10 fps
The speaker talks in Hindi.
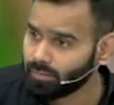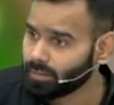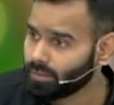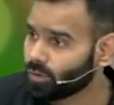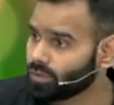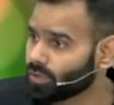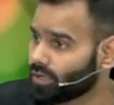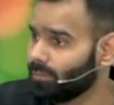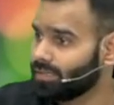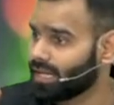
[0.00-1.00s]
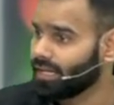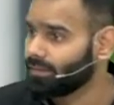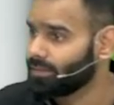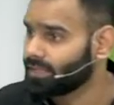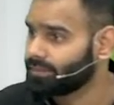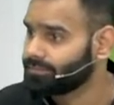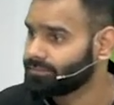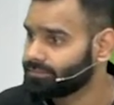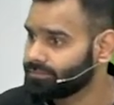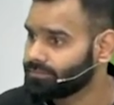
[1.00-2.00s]
बराबर कौन से होटल में जाने का पता
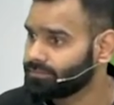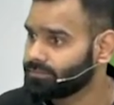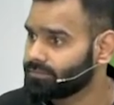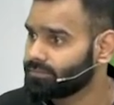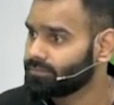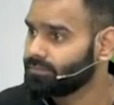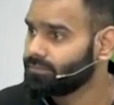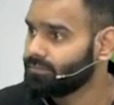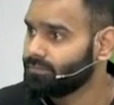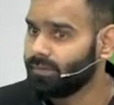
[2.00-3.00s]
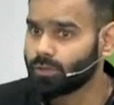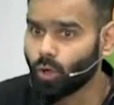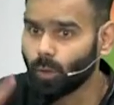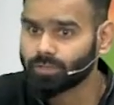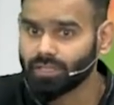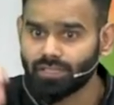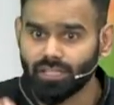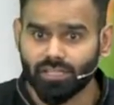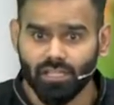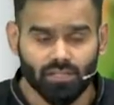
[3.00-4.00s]
मैं दो ऑप्शन सजेस्ट